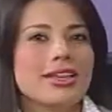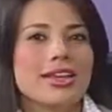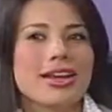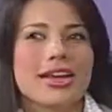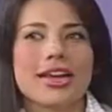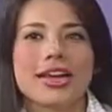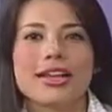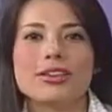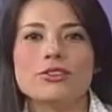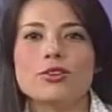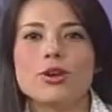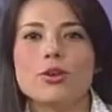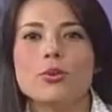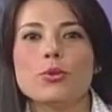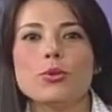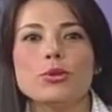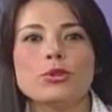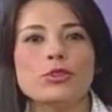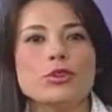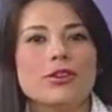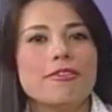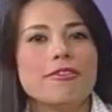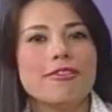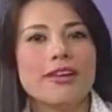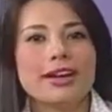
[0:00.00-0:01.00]
que
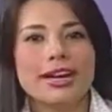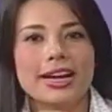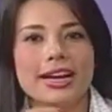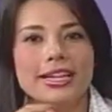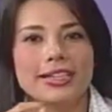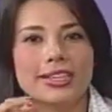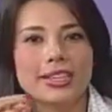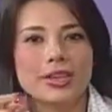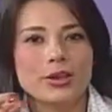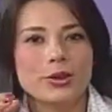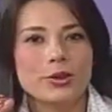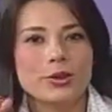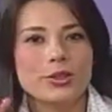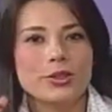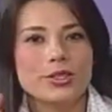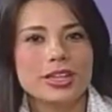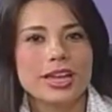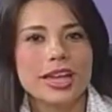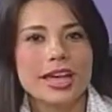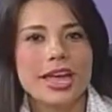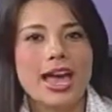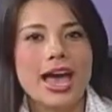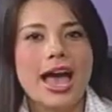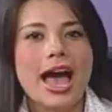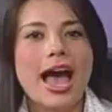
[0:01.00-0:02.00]
somos fanáticos
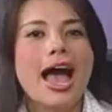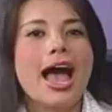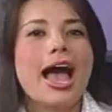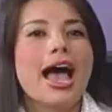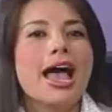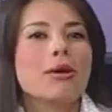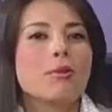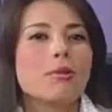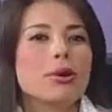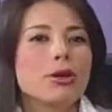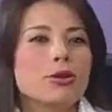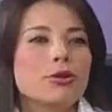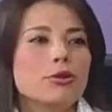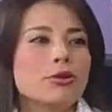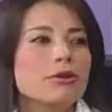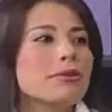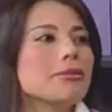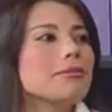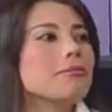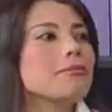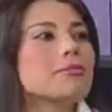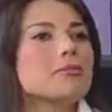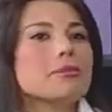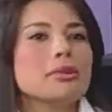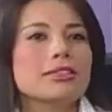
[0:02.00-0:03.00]
de, ay, bueno,
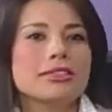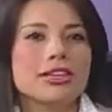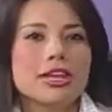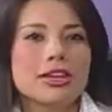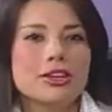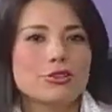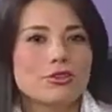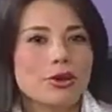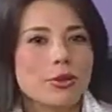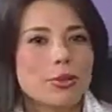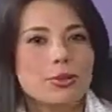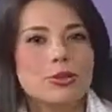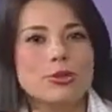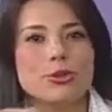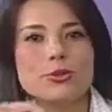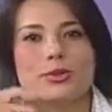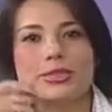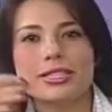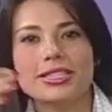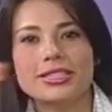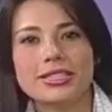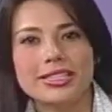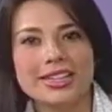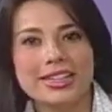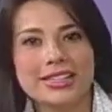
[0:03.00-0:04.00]
están los famosos
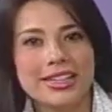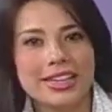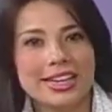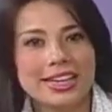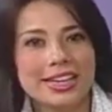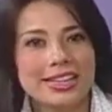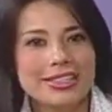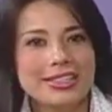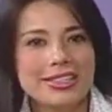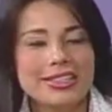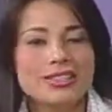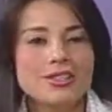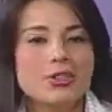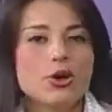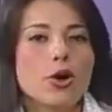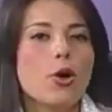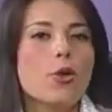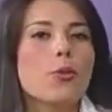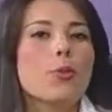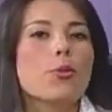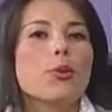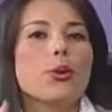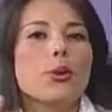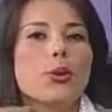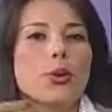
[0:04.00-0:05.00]
meses sin intereses,
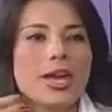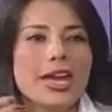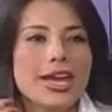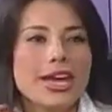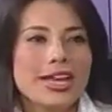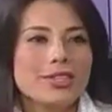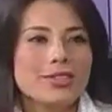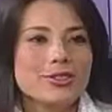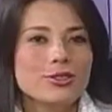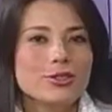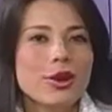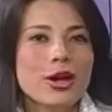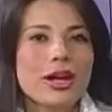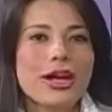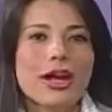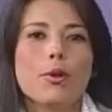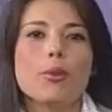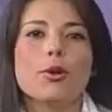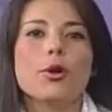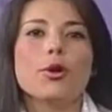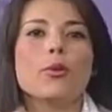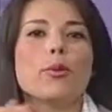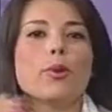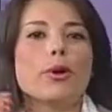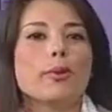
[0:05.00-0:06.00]
compro esto,
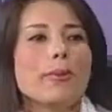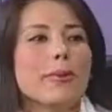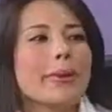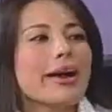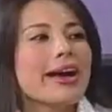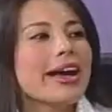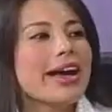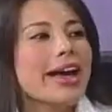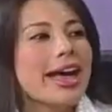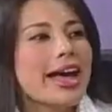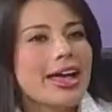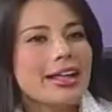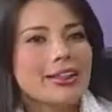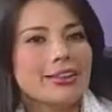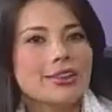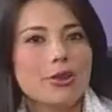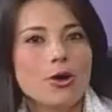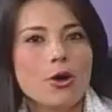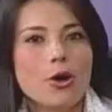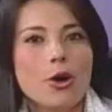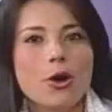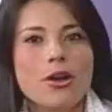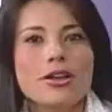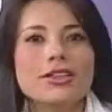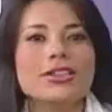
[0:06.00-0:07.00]
acabo lo voy
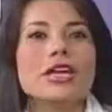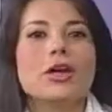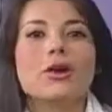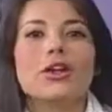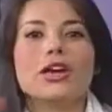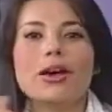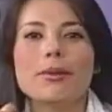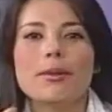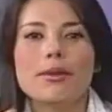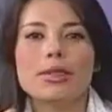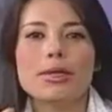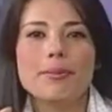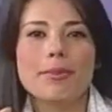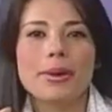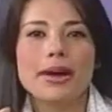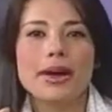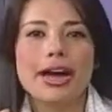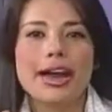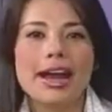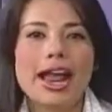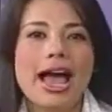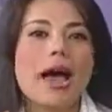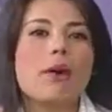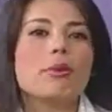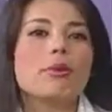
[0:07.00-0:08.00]
pagando, ya lo acabé de
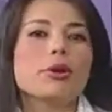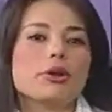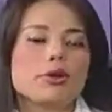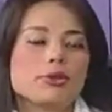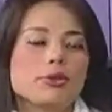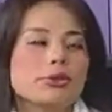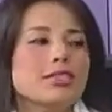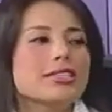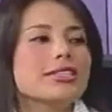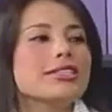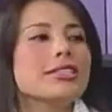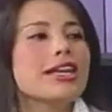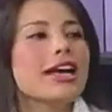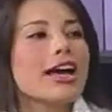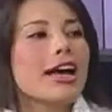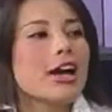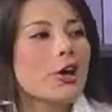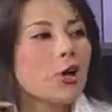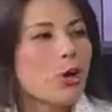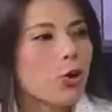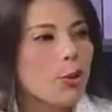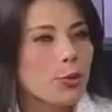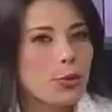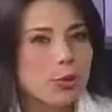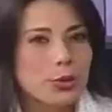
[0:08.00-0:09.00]
pagar, ah, bueno, entonces deja,
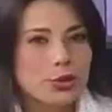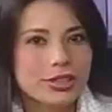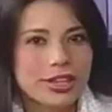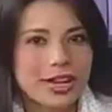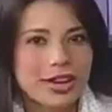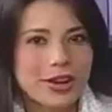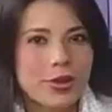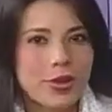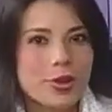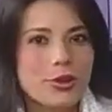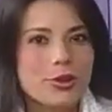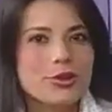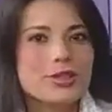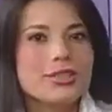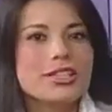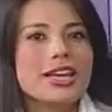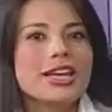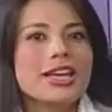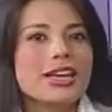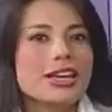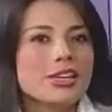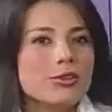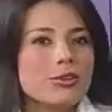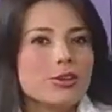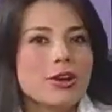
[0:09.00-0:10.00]
compro otra
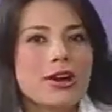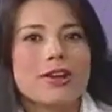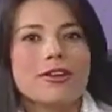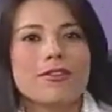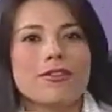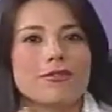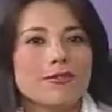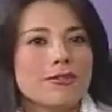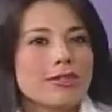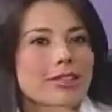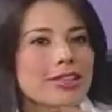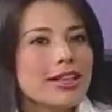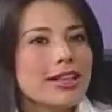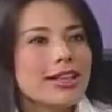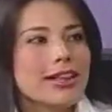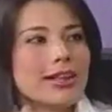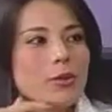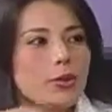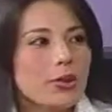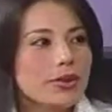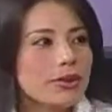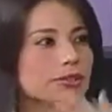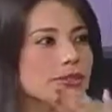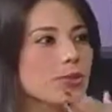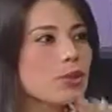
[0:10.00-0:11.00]
cosa y eso al final de
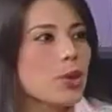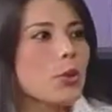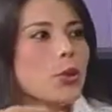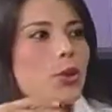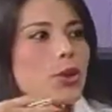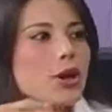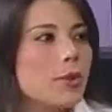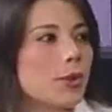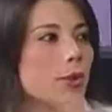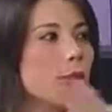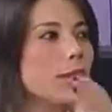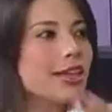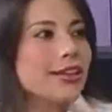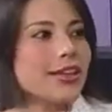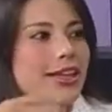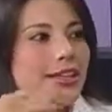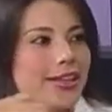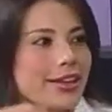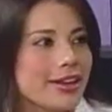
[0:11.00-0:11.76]
cuentas es como una bolita